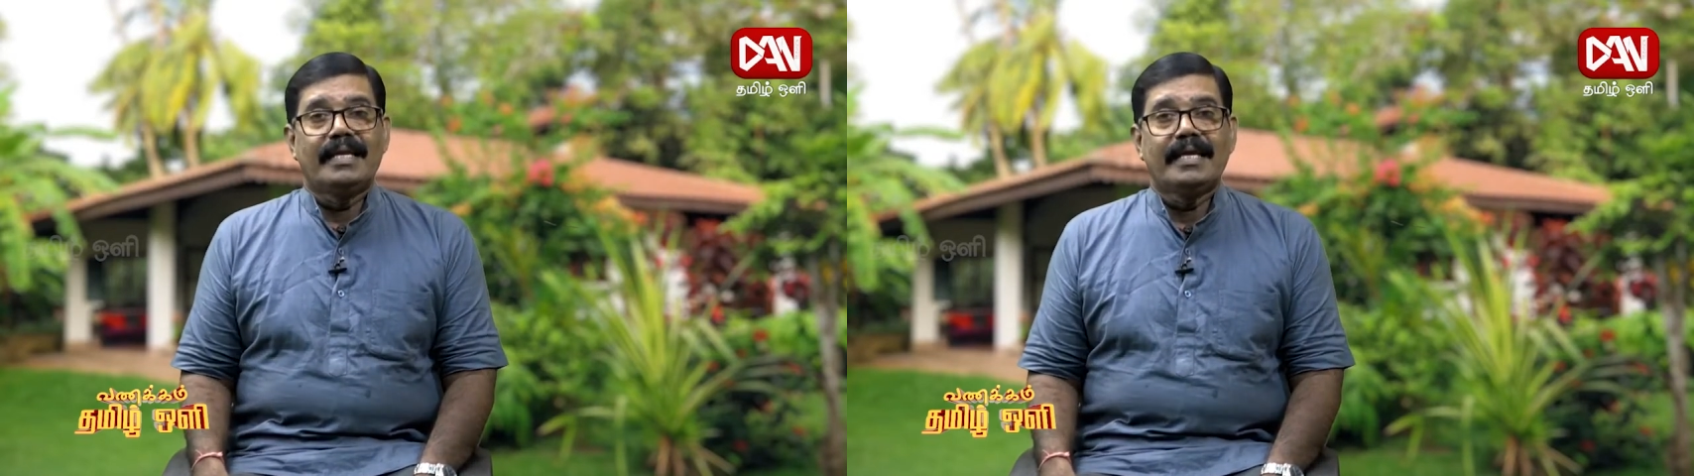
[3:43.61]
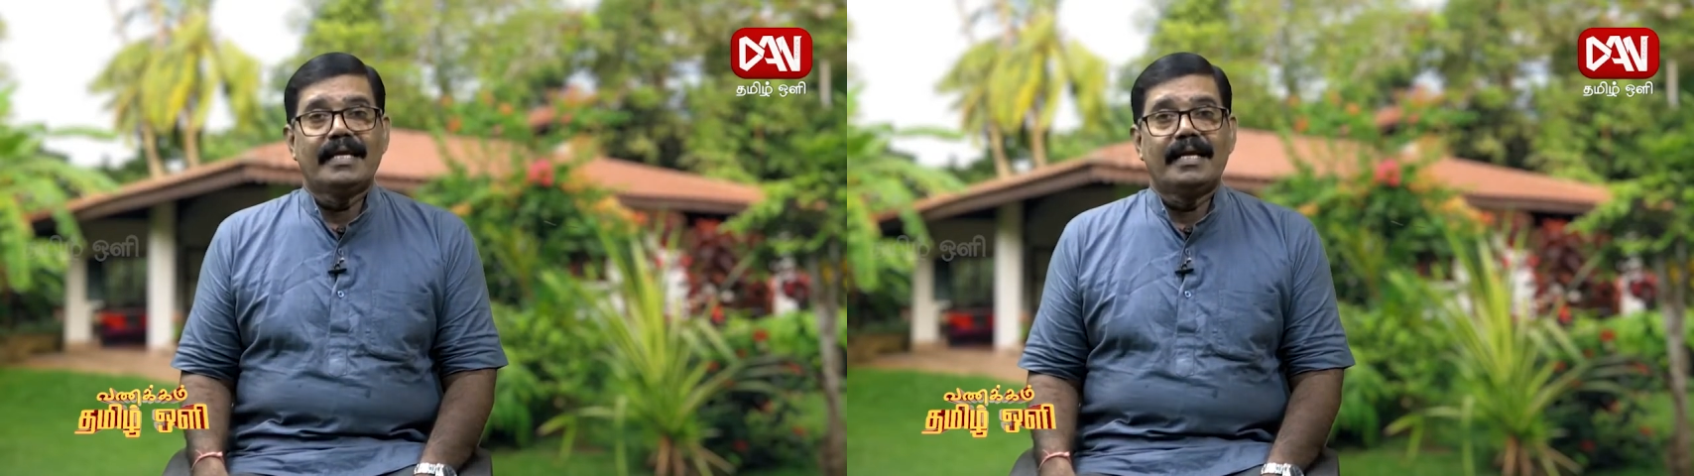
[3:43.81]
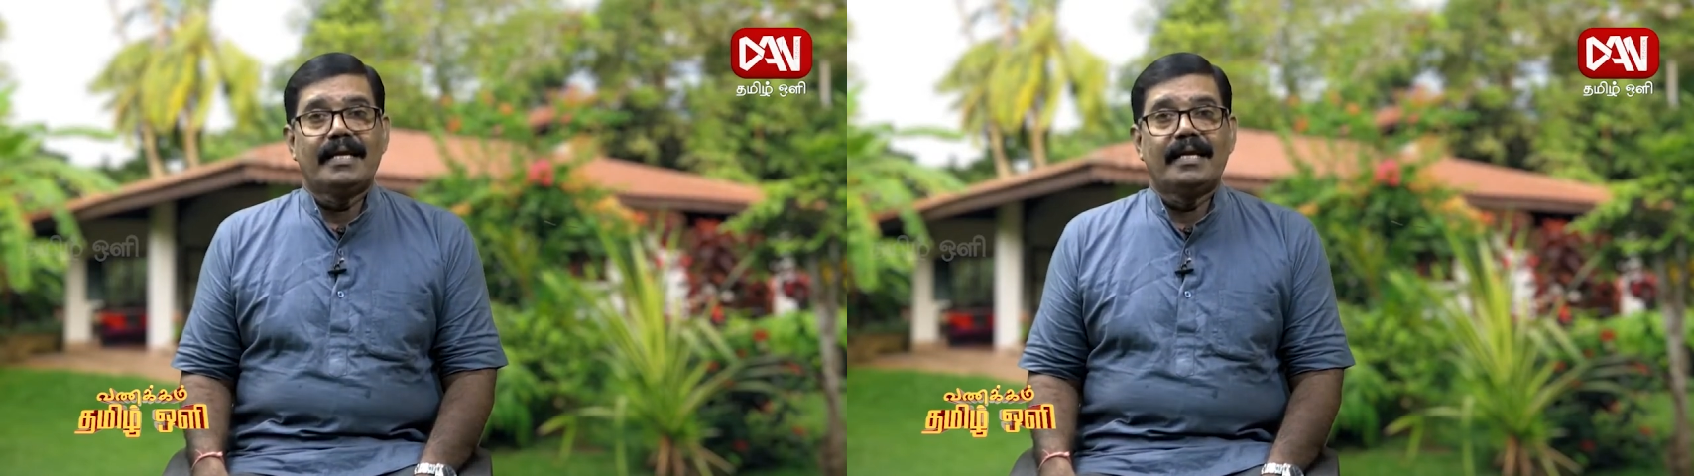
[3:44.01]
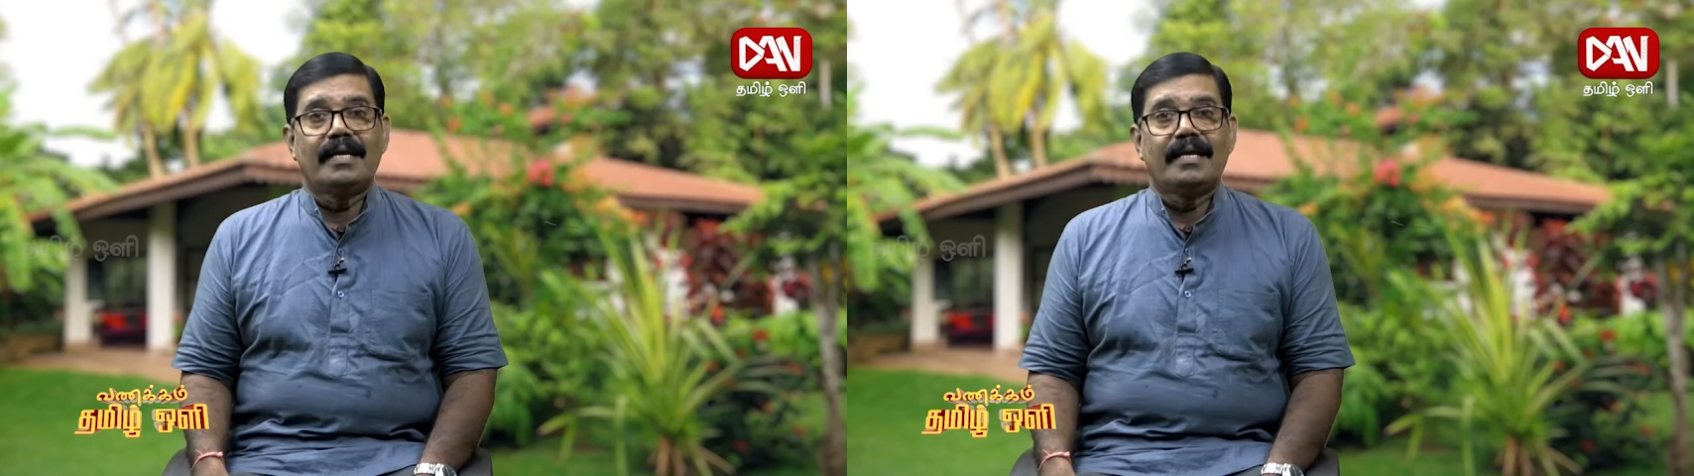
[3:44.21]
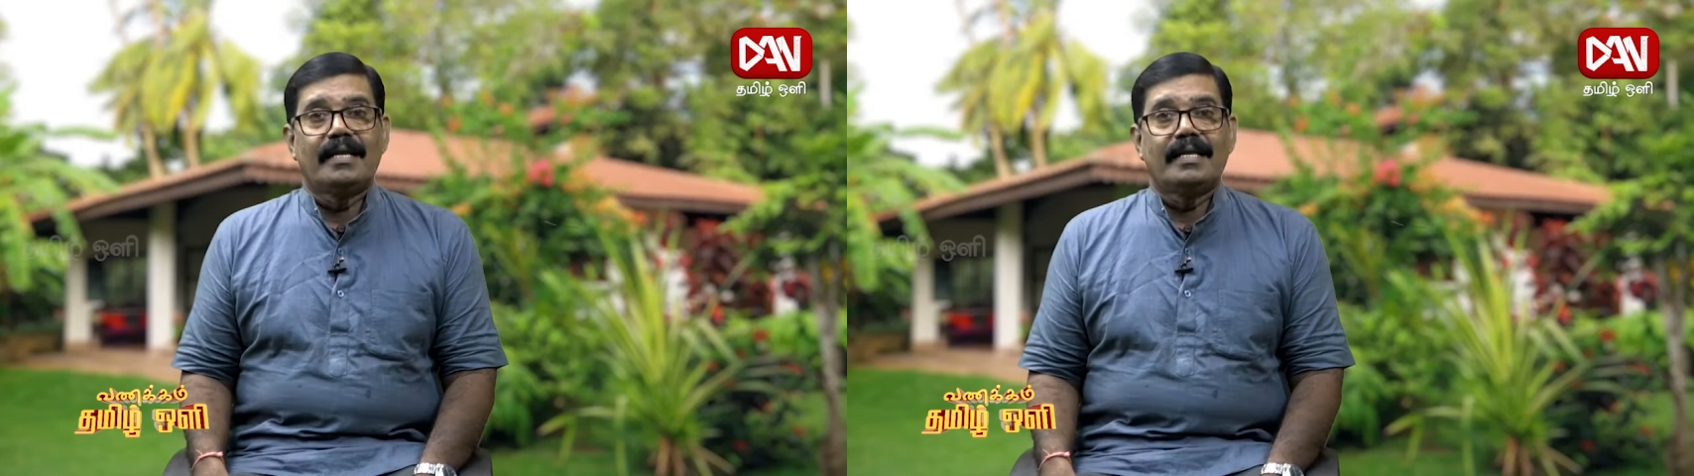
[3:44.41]
நீங்கள்
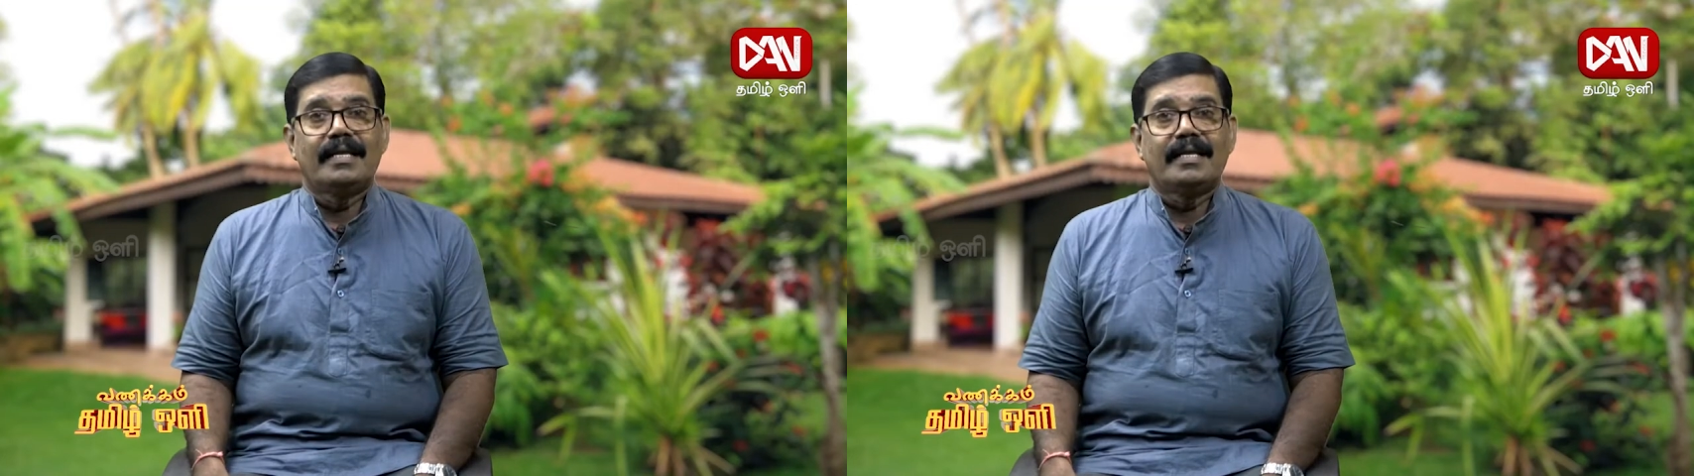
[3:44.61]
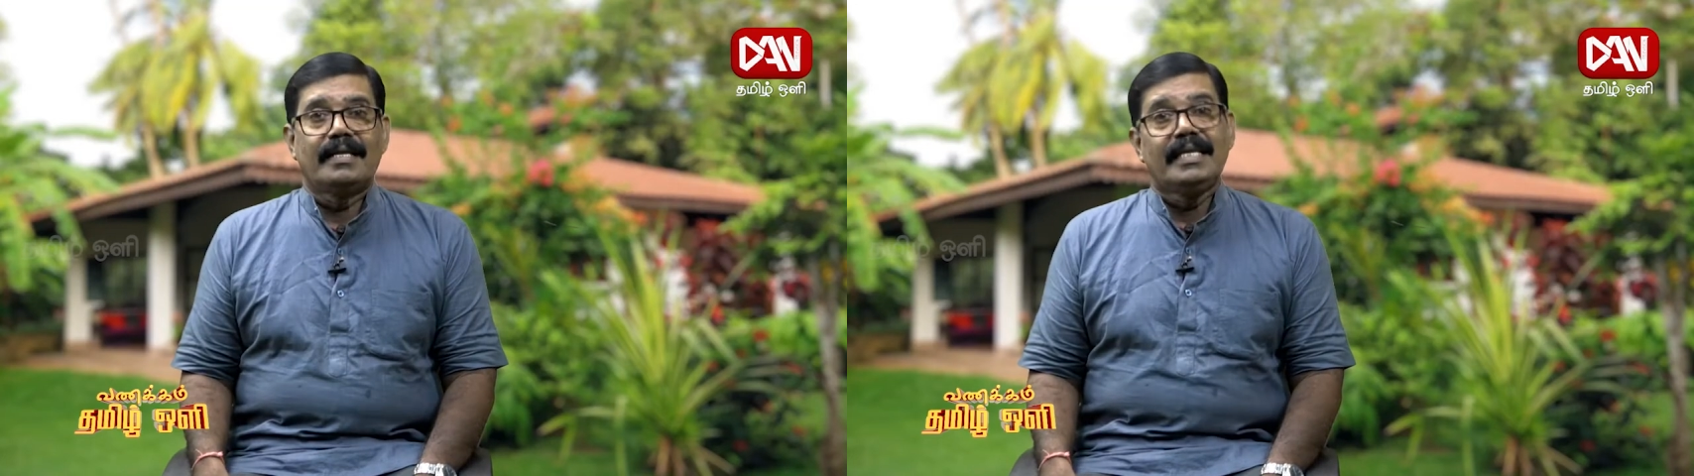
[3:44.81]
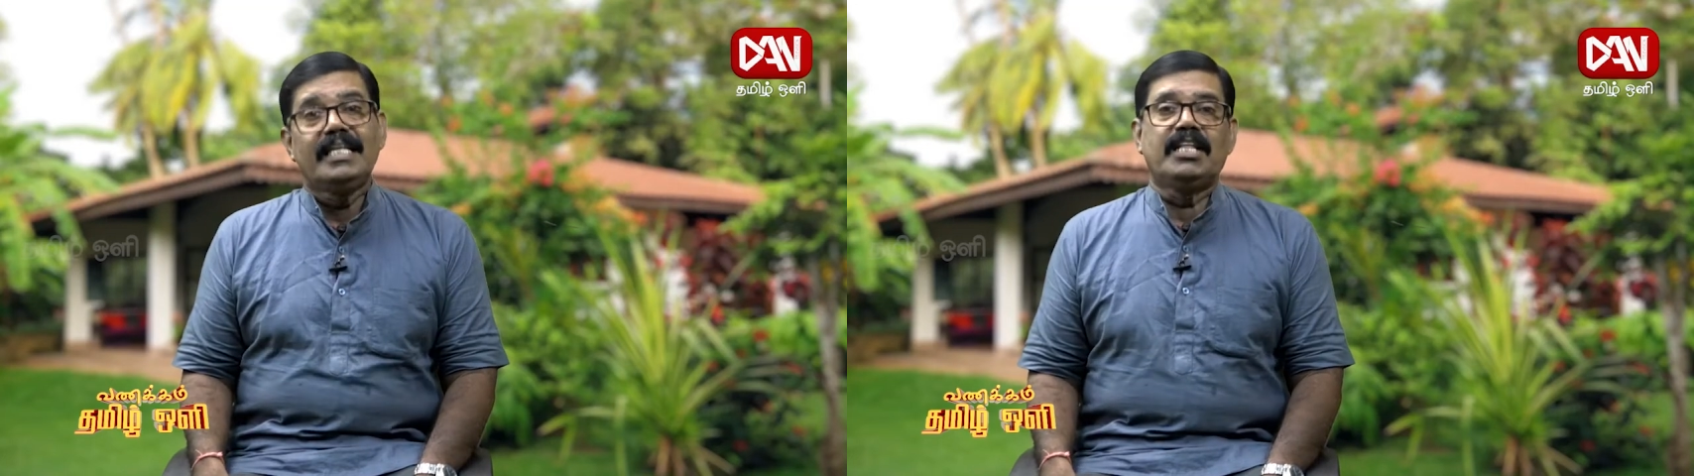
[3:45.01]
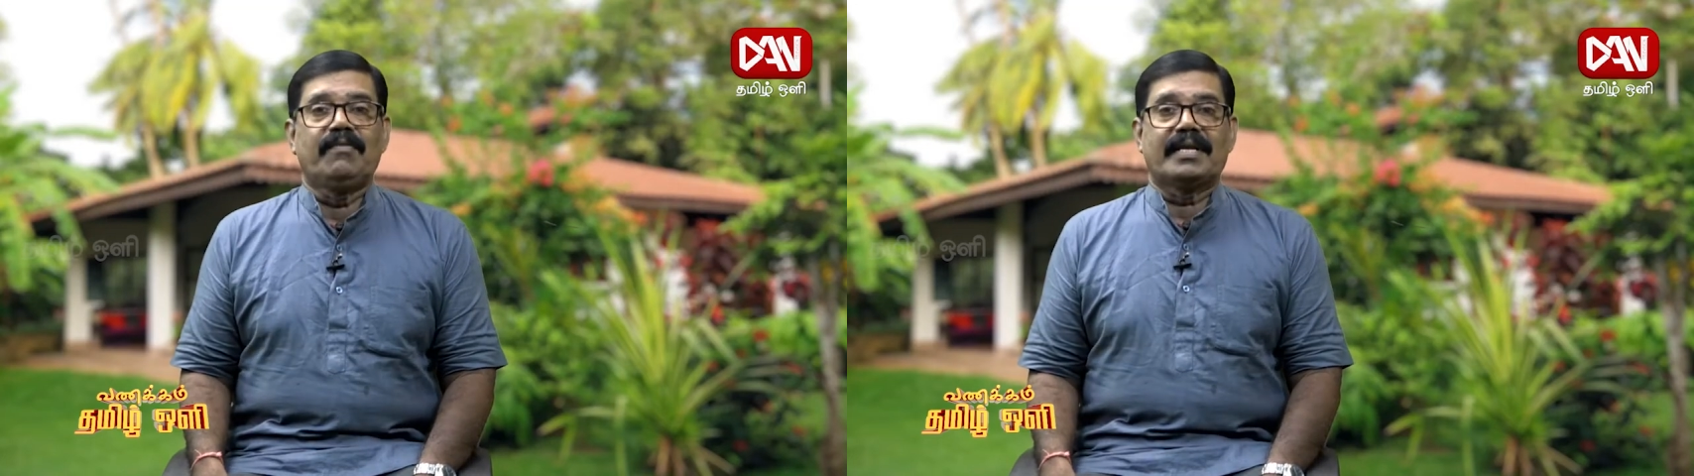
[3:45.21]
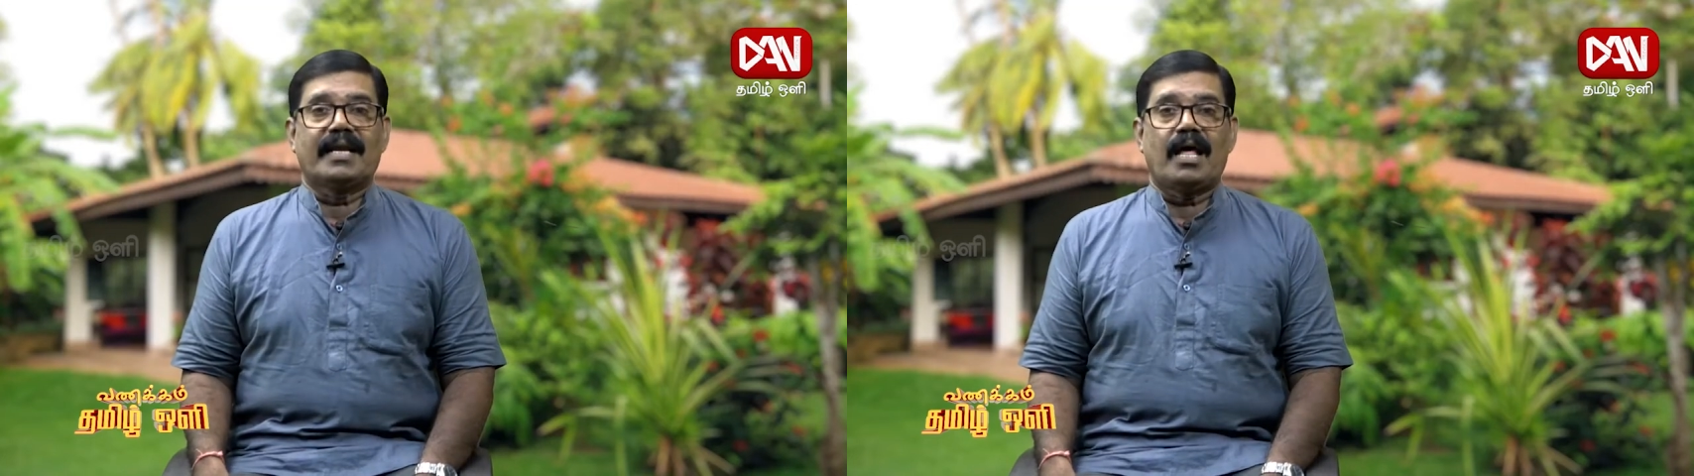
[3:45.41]

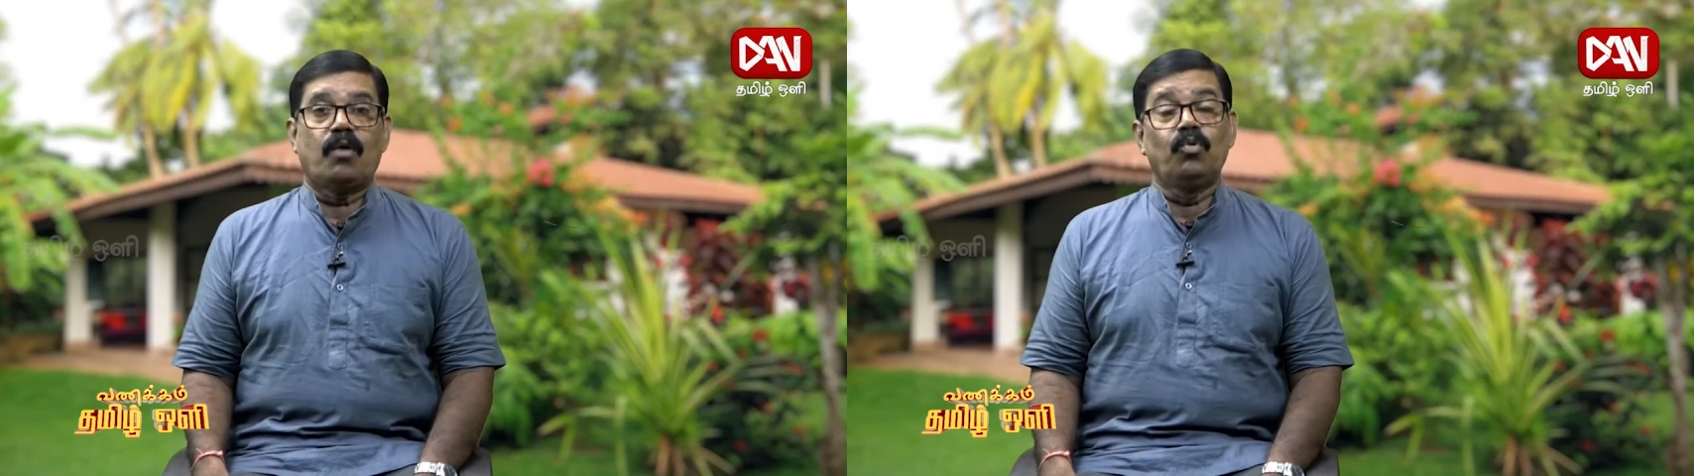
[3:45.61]
நீந்துவீர்களா